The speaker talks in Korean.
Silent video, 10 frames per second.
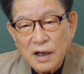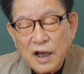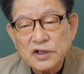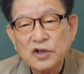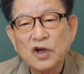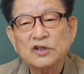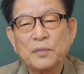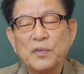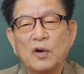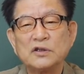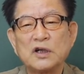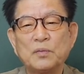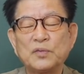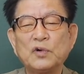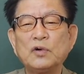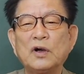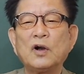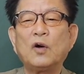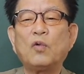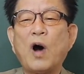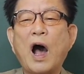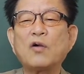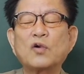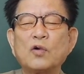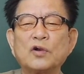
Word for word: 그래서 6명을 전부 왕으로